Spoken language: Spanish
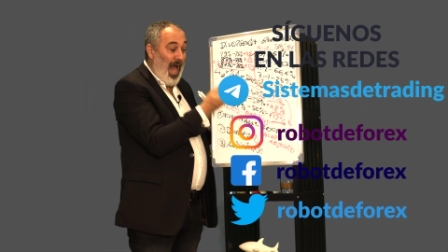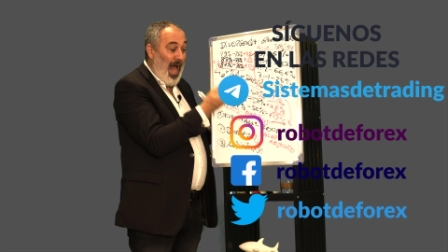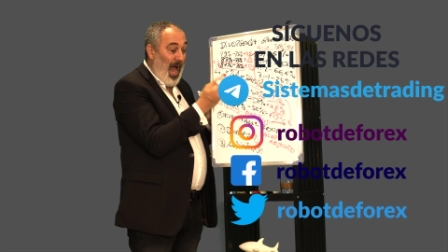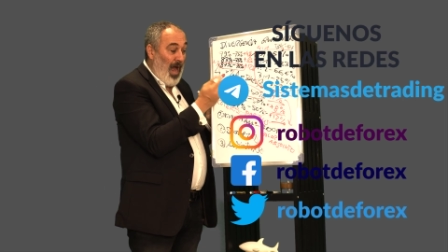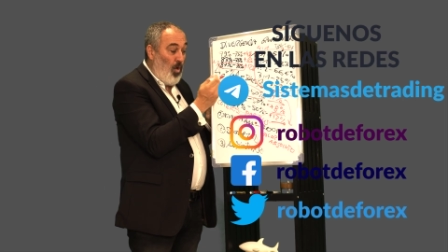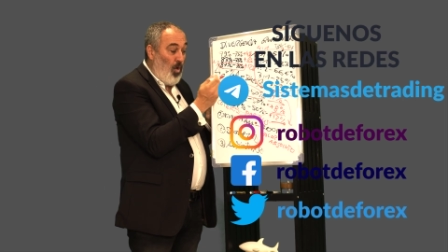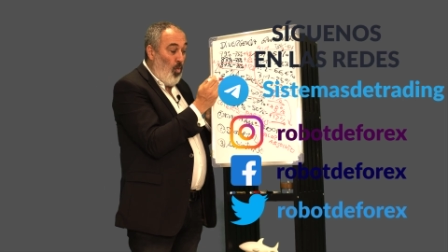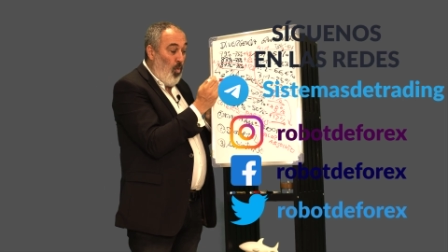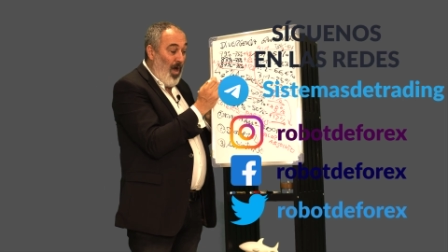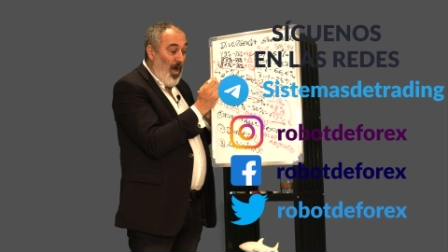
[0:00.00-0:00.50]

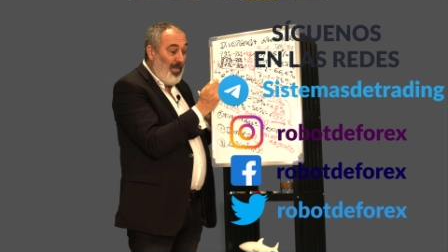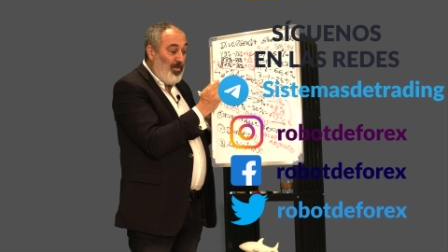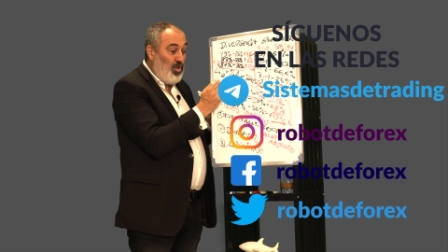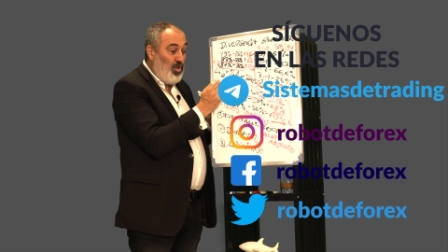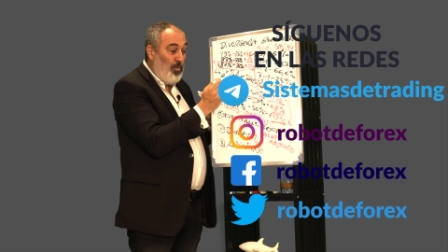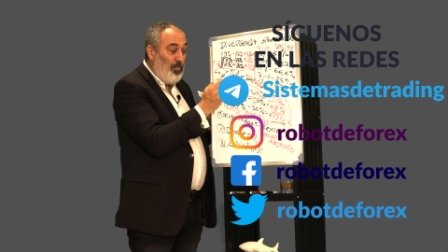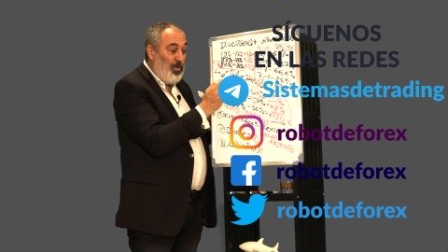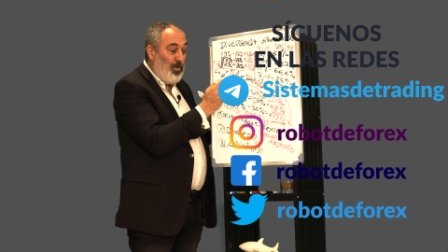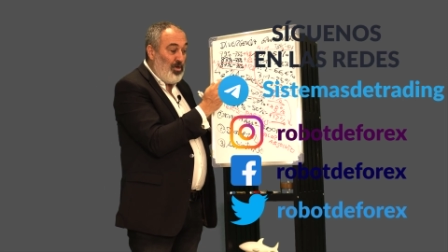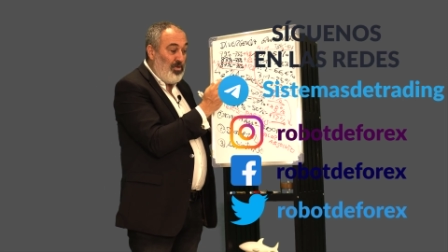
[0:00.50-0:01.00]
a
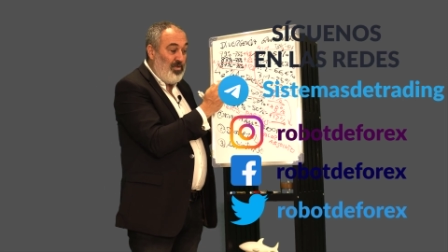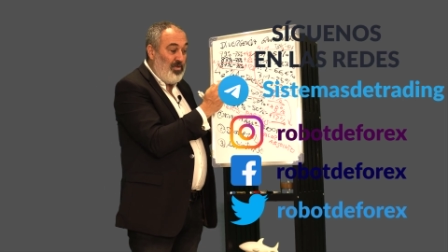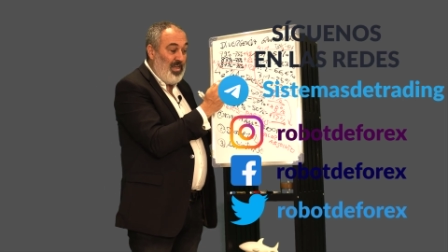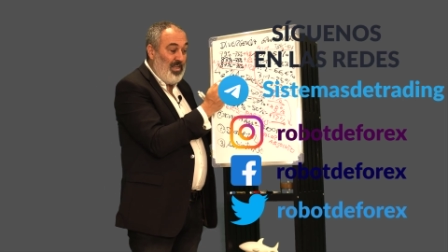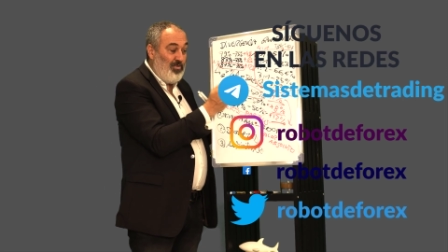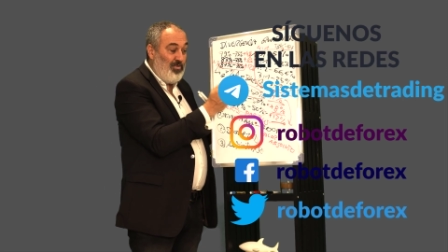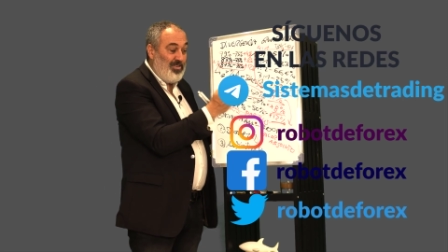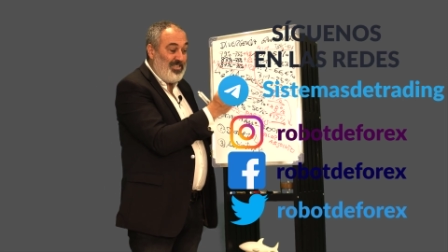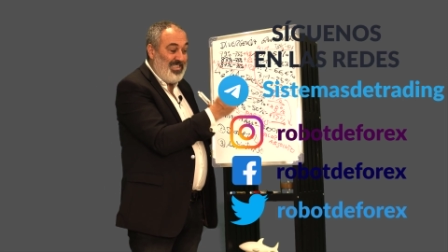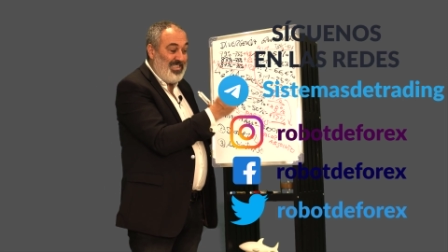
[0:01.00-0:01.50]
cuánto por
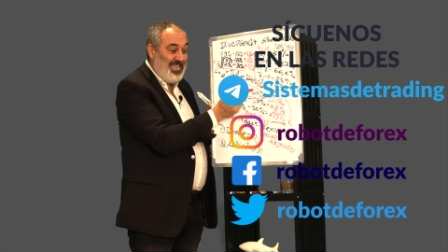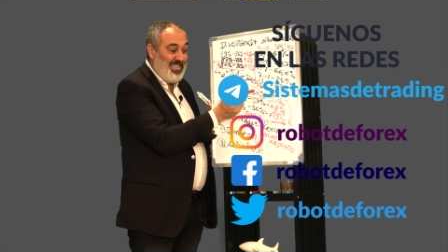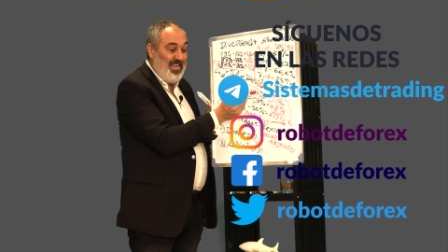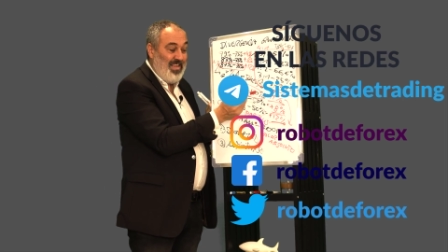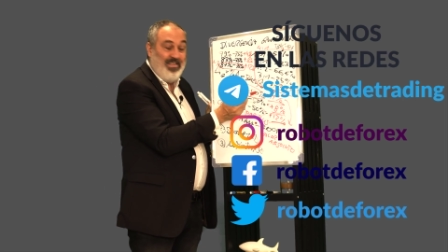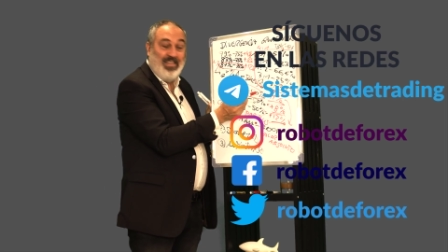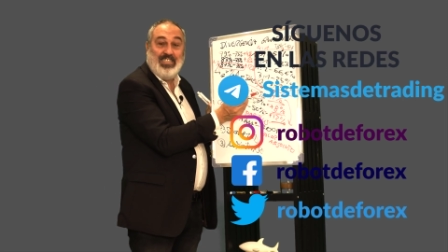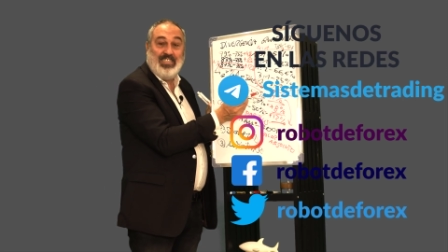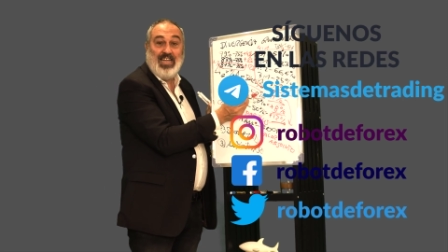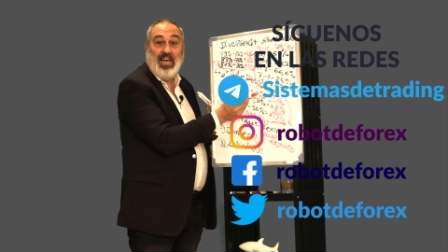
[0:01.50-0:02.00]
ciento estás
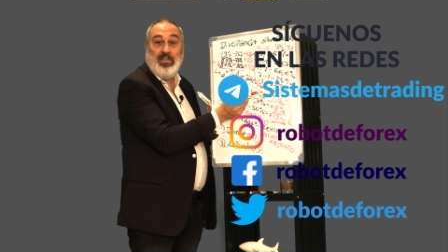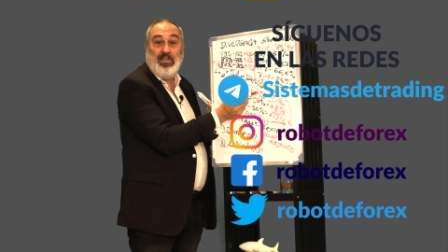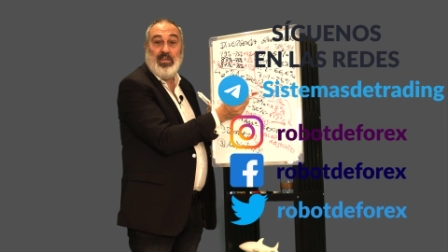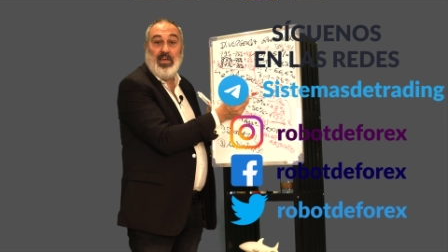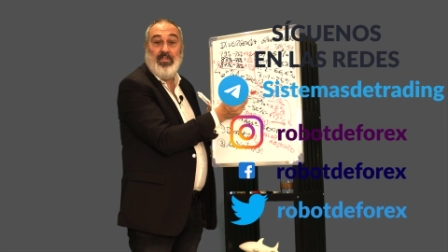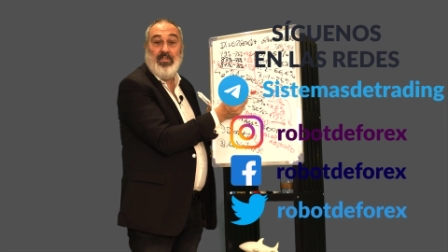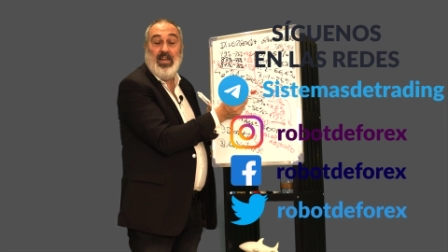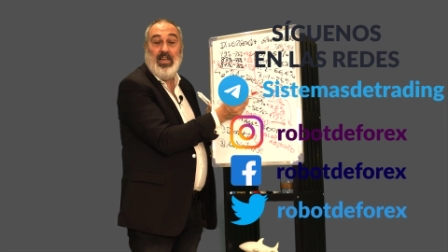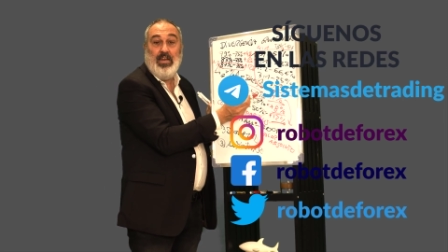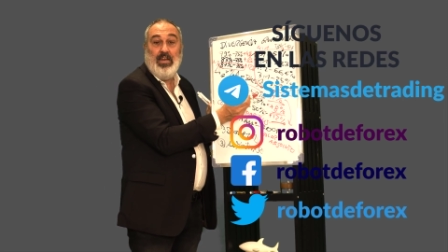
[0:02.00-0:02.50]
de
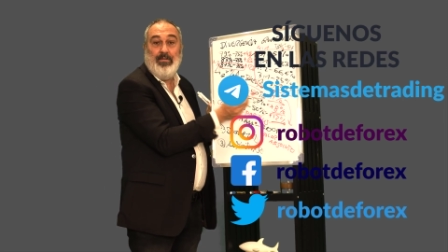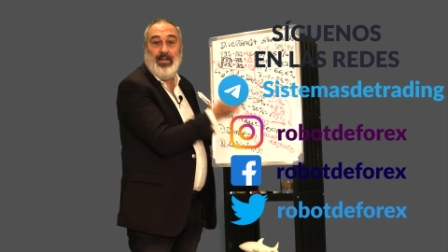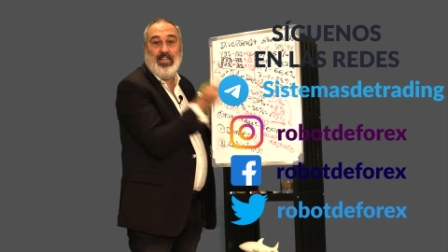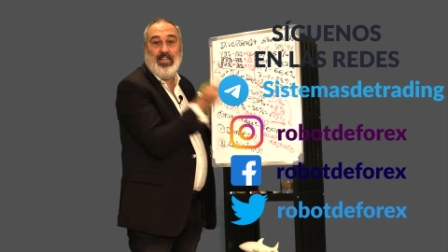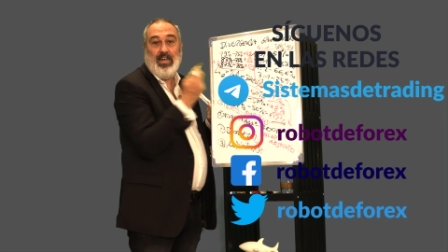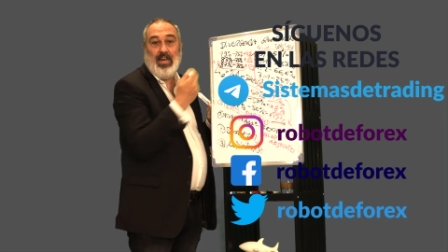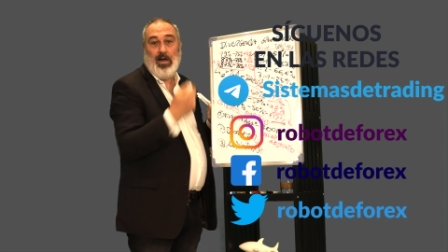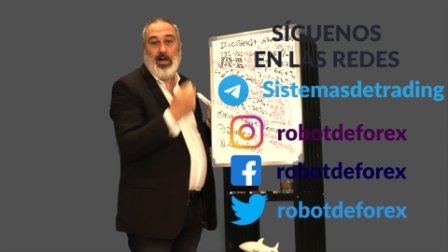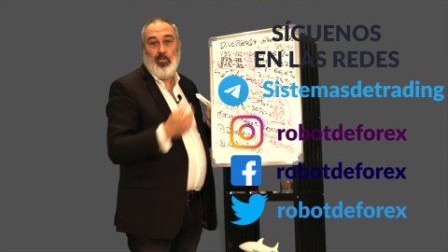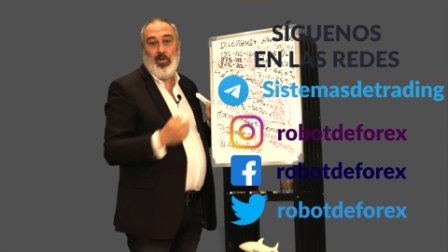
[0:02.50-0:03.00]
distancia del nivel
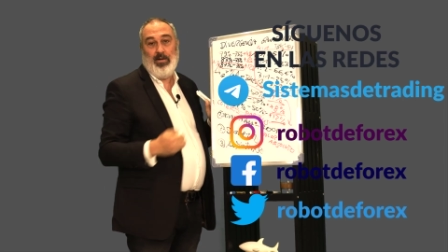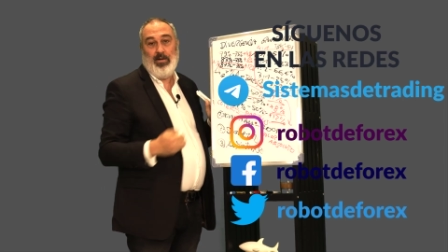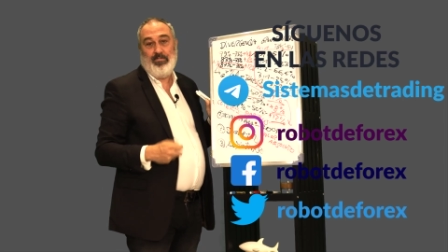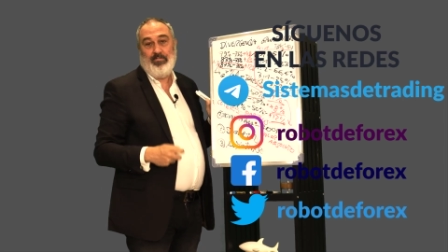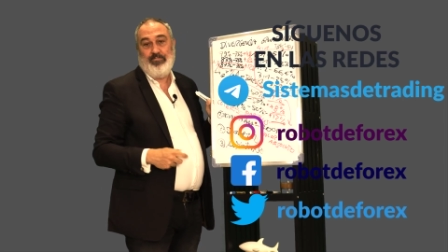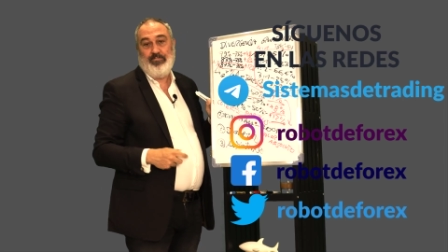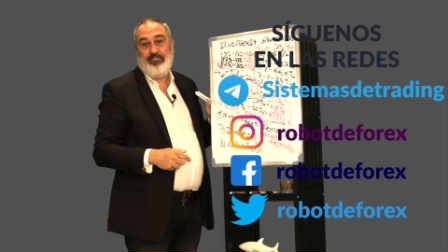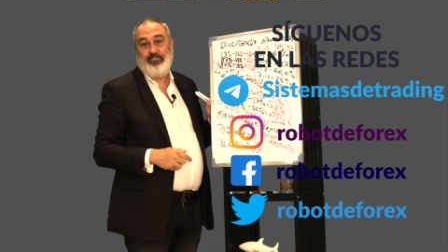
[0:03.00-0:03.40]
del agua.